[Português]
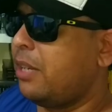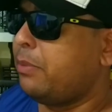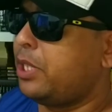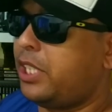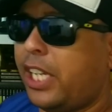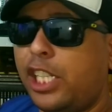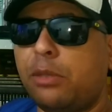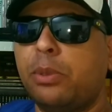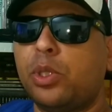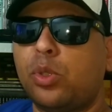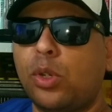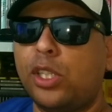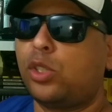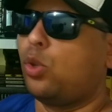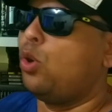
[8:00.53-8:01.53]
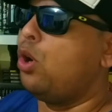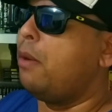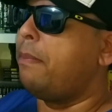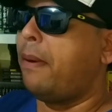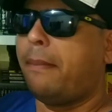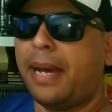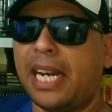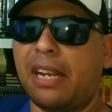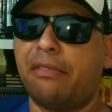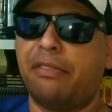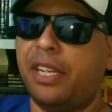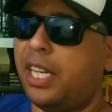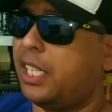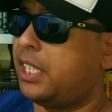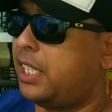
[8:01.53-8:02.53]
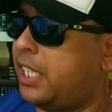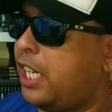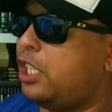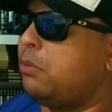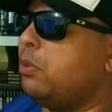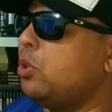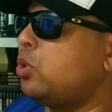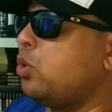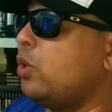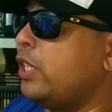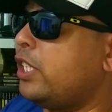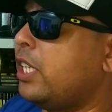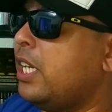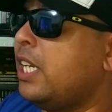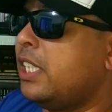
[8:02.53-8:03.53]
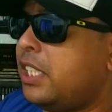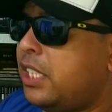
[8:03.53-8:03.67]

nós temos seis botões, opa, maravilha, seis botões,